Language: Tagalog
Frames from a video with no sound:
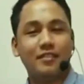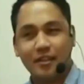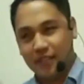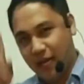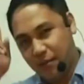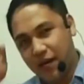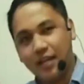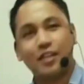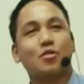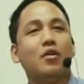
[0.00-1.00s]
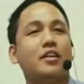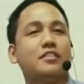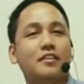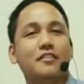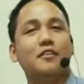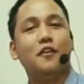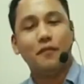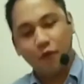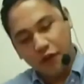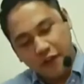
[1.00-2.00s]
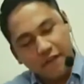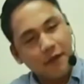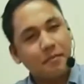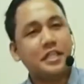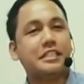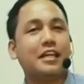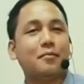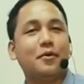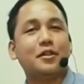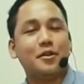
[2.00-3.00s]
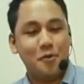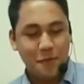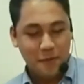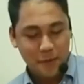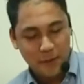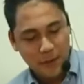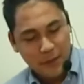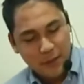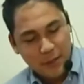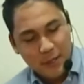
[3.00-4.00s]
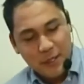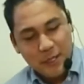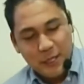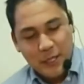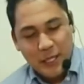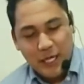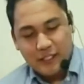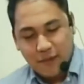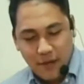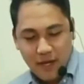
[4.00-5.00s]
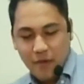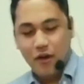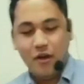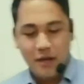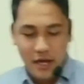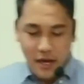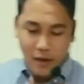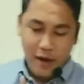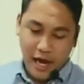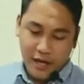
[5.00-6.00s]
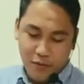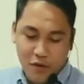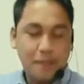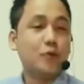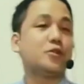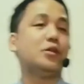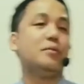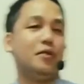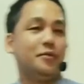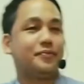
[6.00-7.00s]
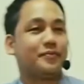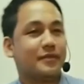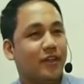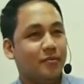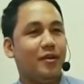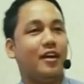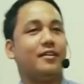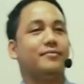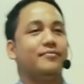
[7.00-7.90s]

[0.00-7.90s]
Sa habangan ng 2 hours eh. 45 minutes lang po ito. At sabihin mo, hawakan mo yung puso mo. Ganun mo lang.